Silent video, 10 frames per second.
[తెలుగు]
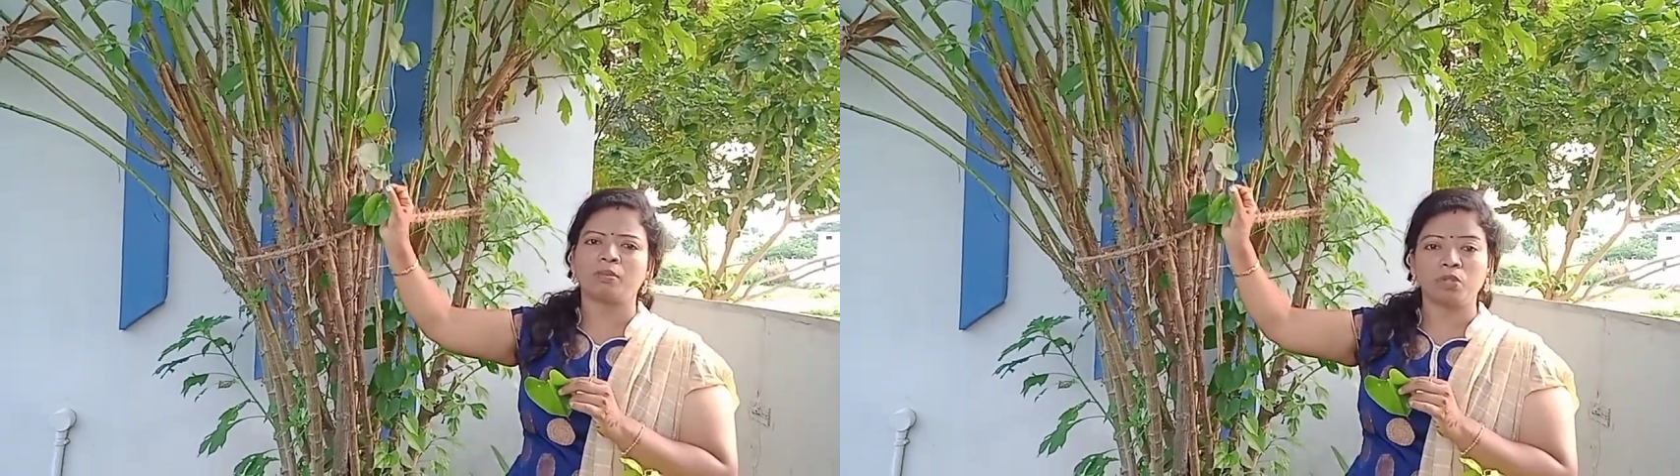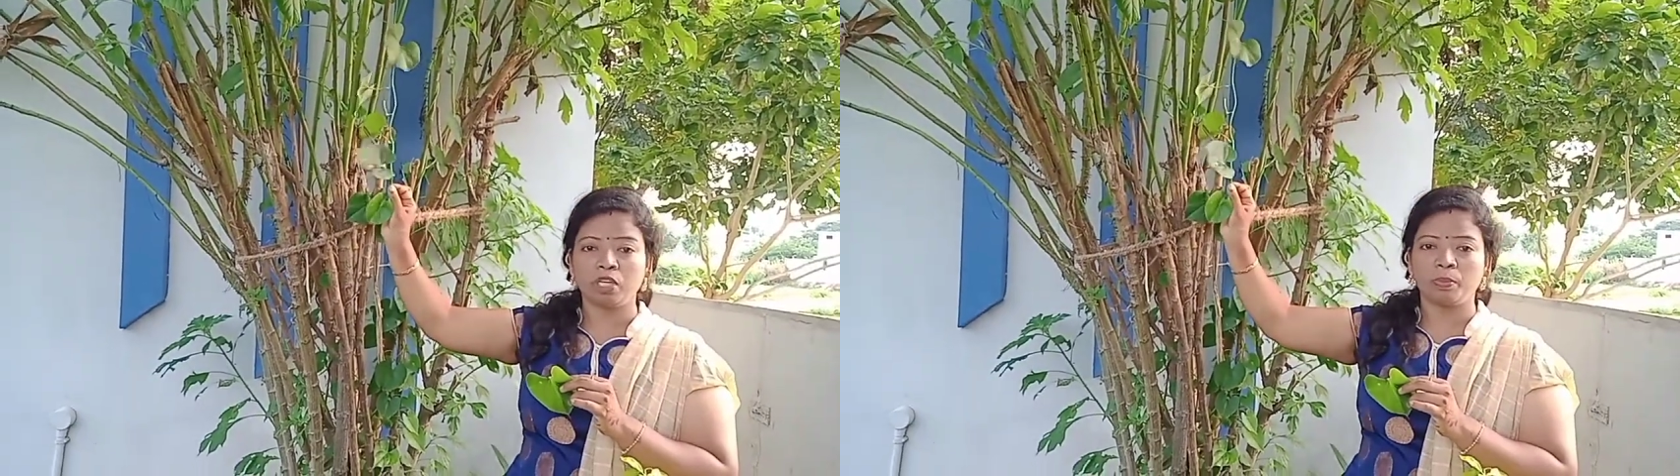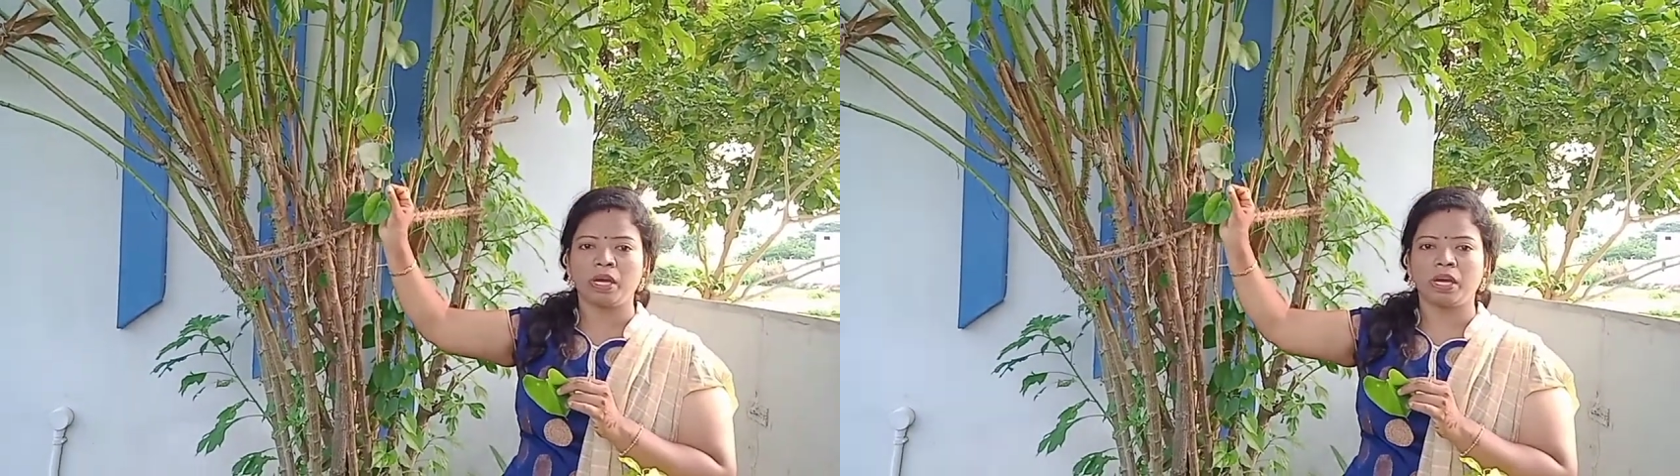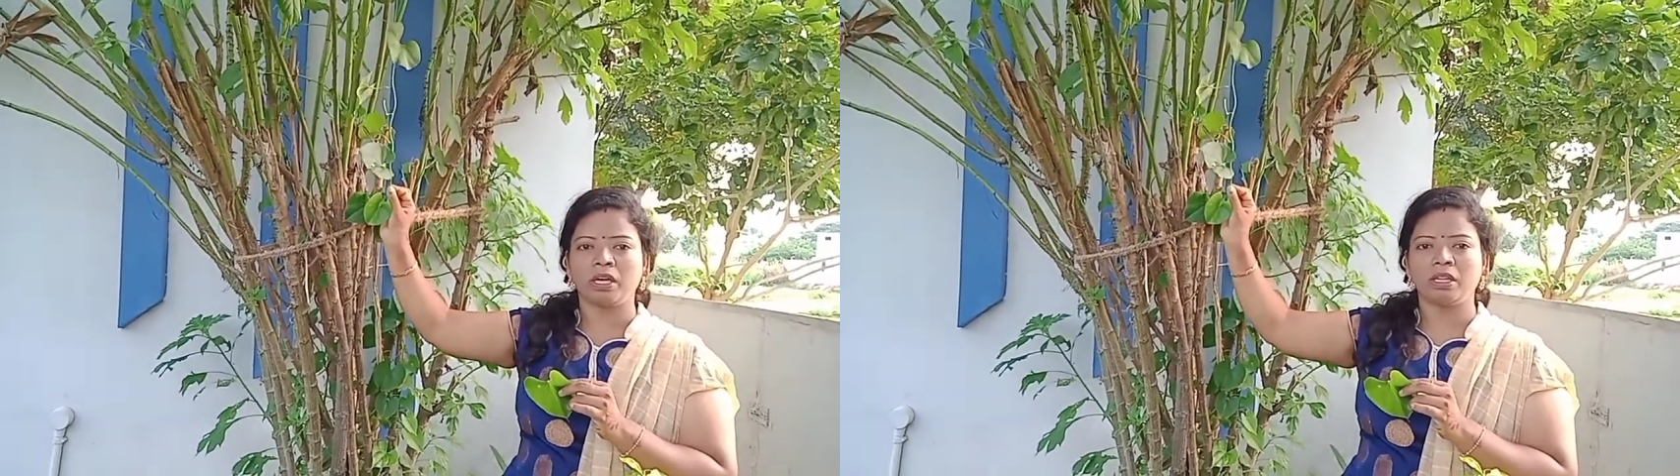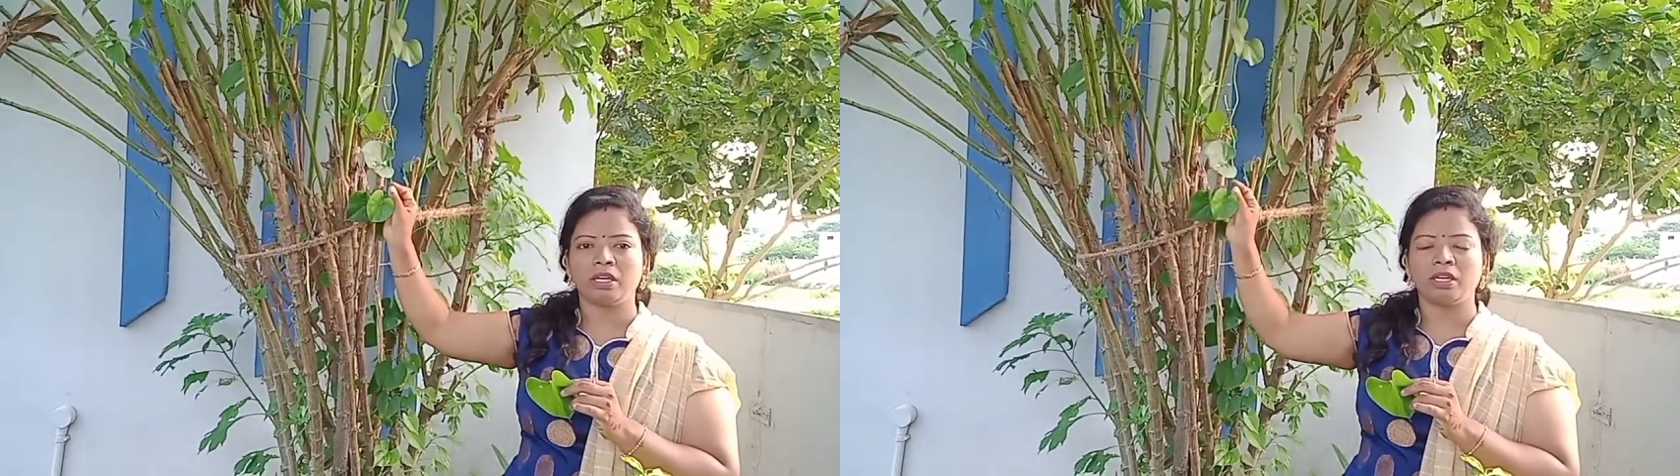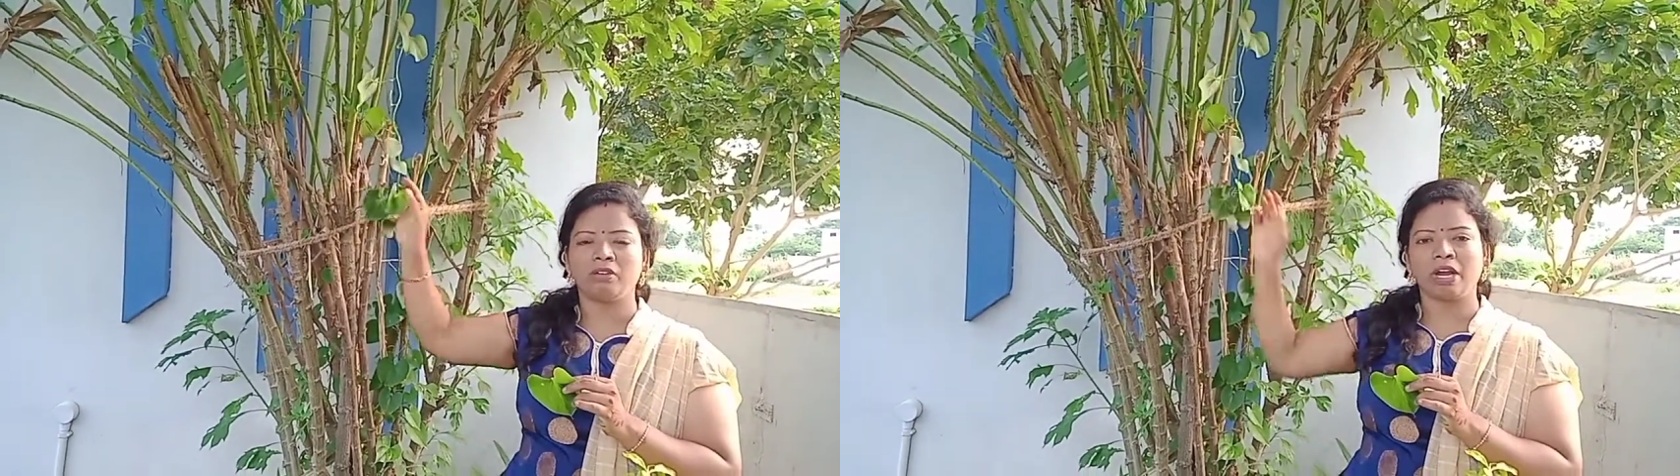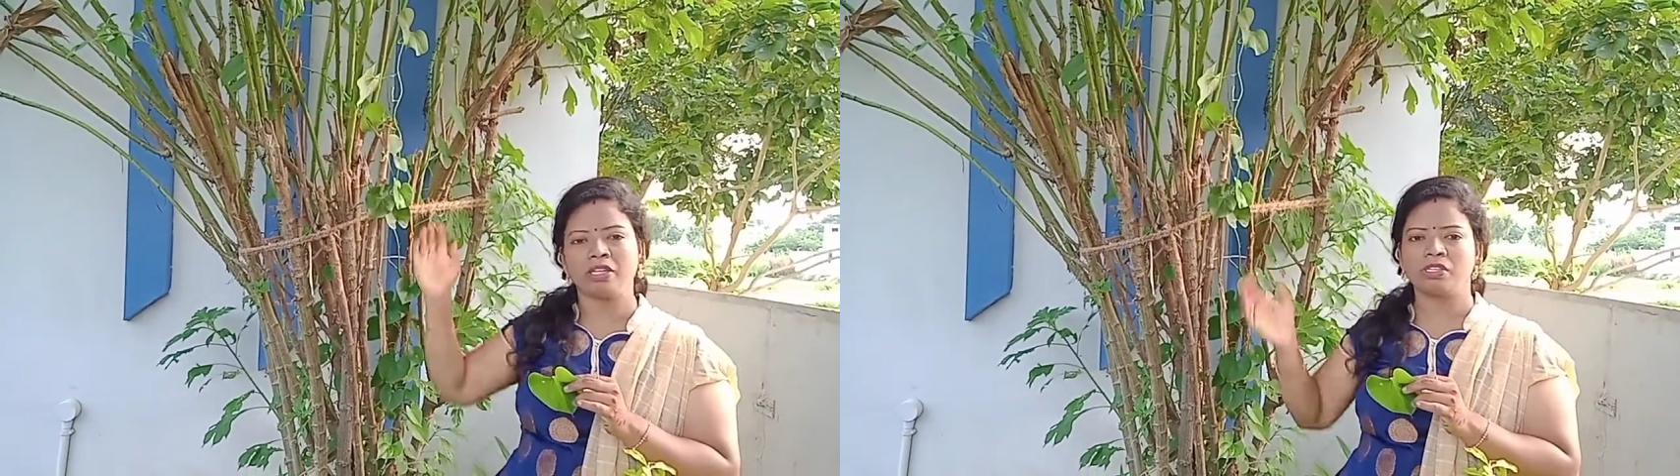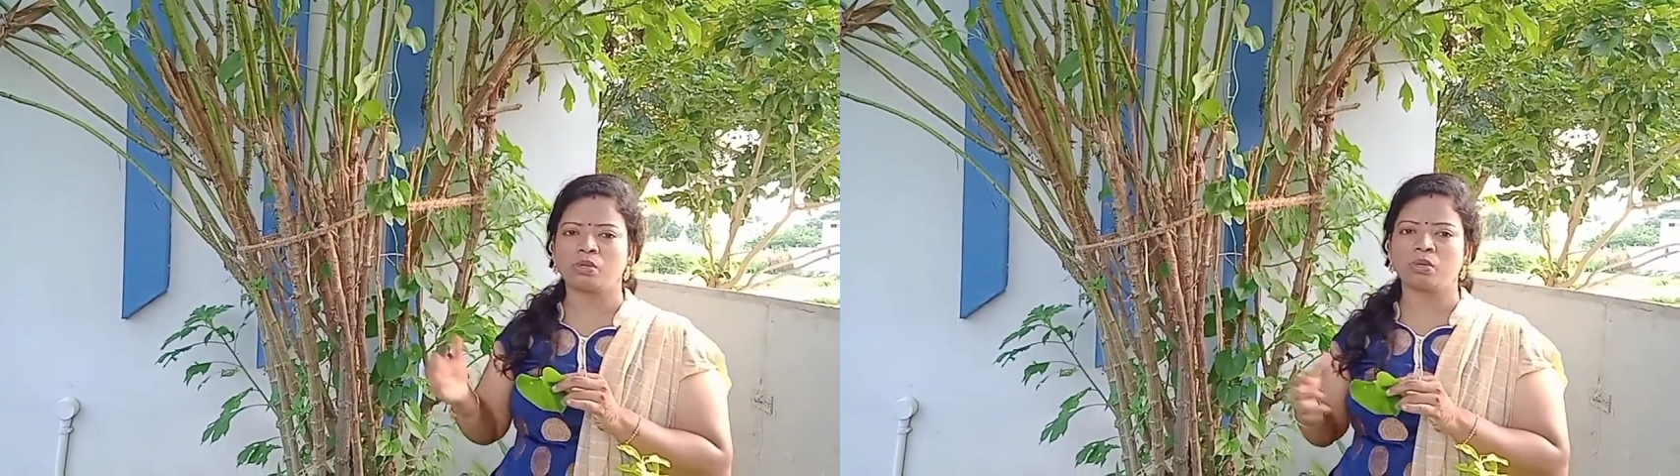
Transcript: ముదిరిపోయాక దీన్ని డ్రై చేసుకొని